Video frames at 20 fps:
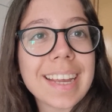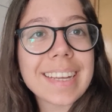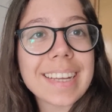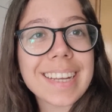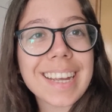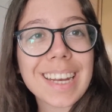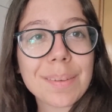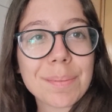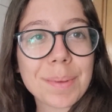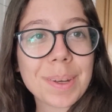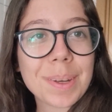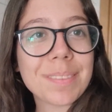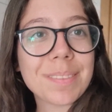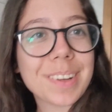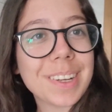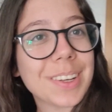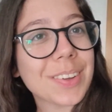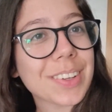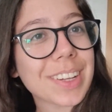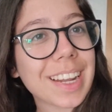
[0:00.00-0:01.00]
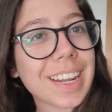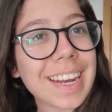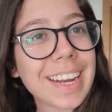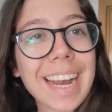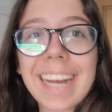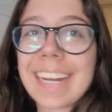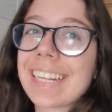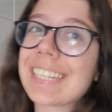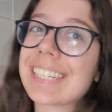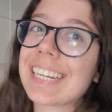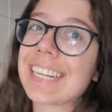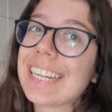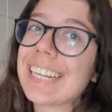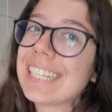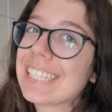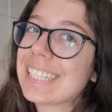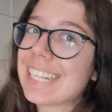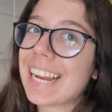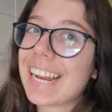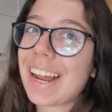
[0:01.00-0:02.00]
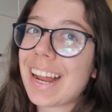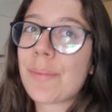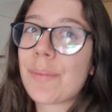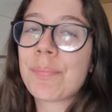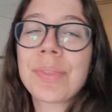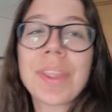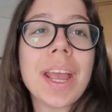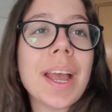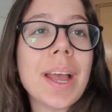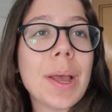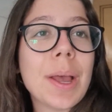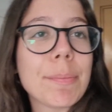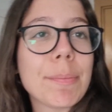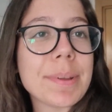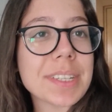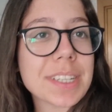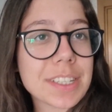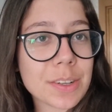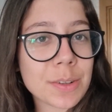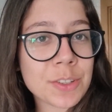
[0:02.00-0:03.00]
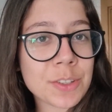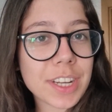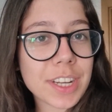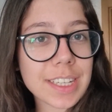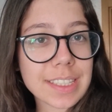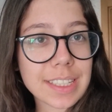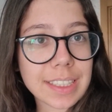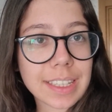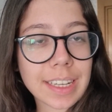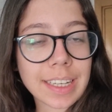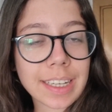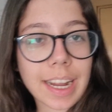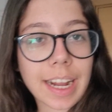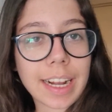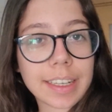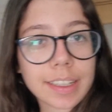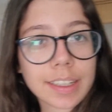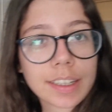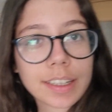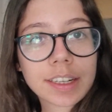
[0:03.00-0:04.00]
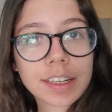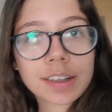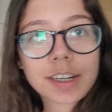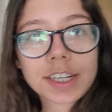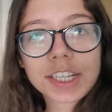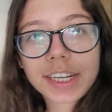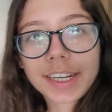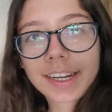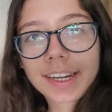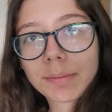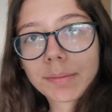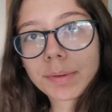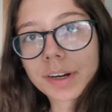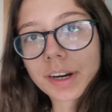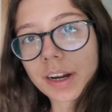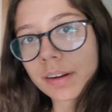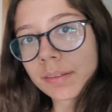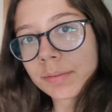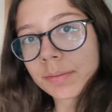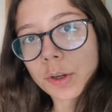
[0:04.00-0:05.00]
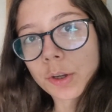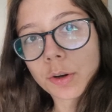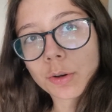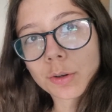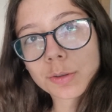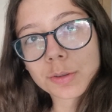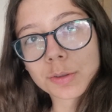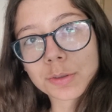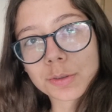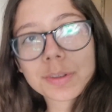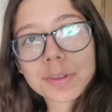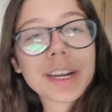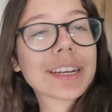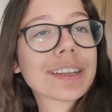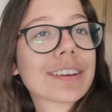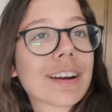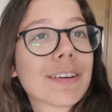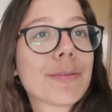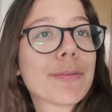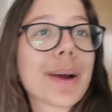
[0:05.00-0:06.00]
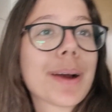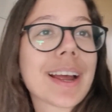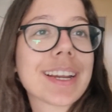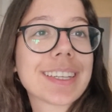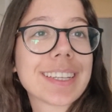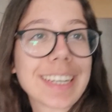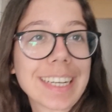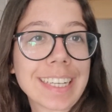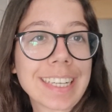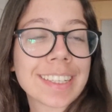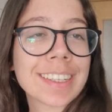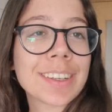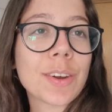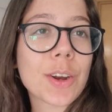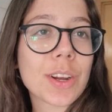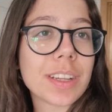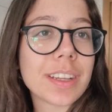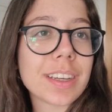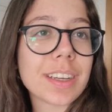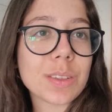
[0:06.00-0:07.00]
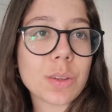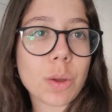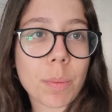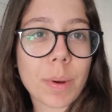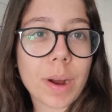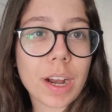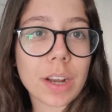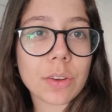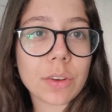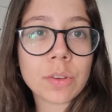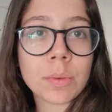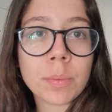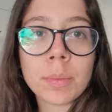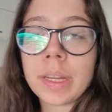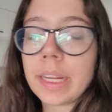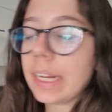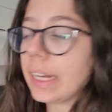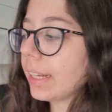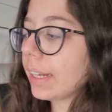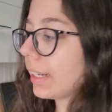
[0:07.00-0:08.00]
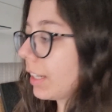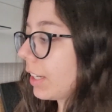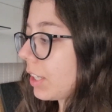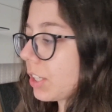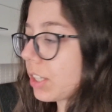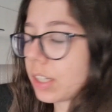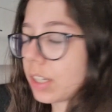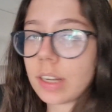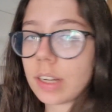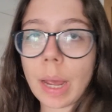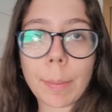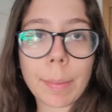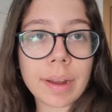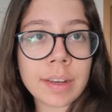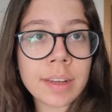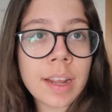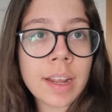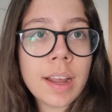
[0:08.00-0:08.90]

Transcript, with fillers: Yeni bir videodan herkese selam. Biz az önce yazlıktan geldik. Şekil bira görüyorsunuz. Etraf bayağı dağınık. Oraları toparlıyordum. İlk iş hemen